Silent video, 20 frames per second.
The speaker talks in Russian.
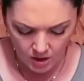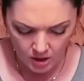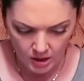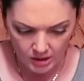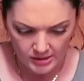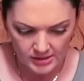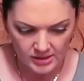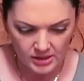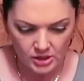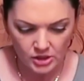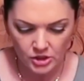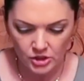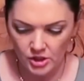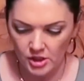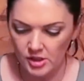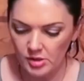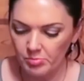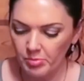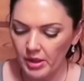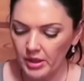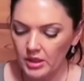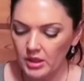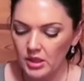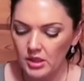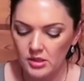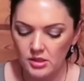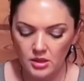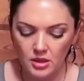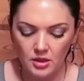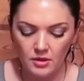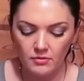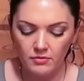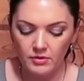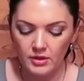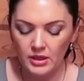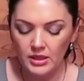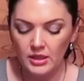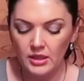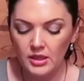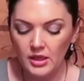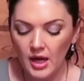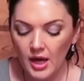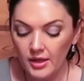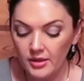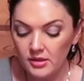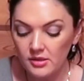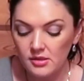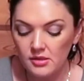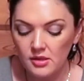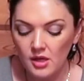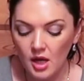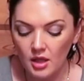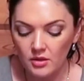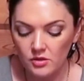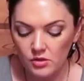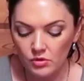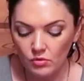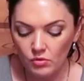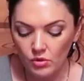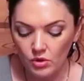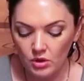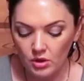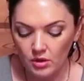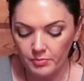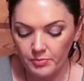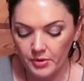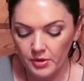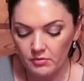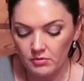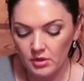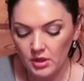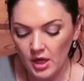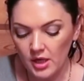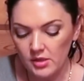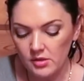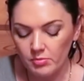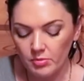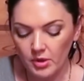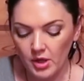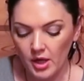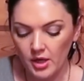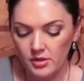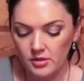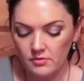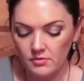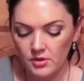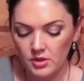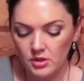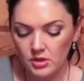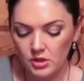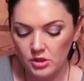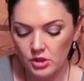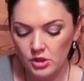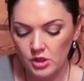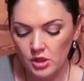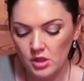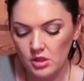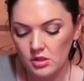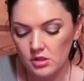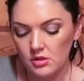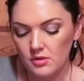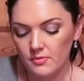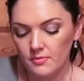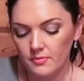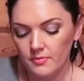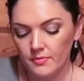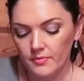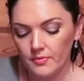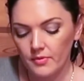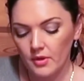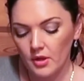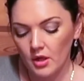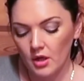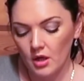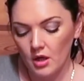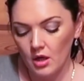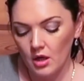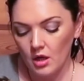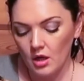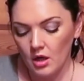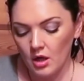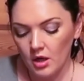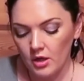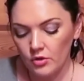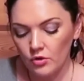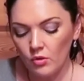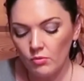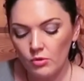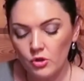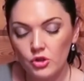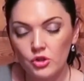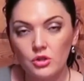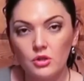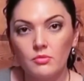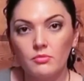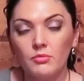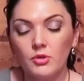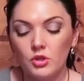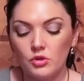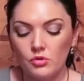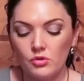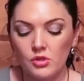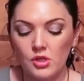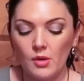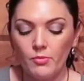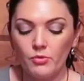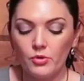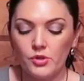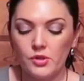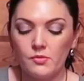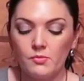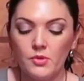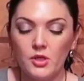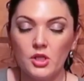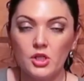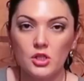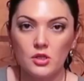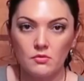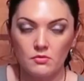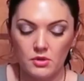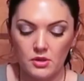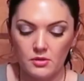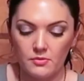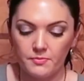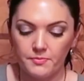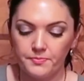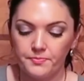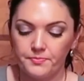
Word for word: А, здесь 6 пакетиков. И я не знала, сколько первый раз брать. Видите, 6. А, Ее можно между собой смешивать.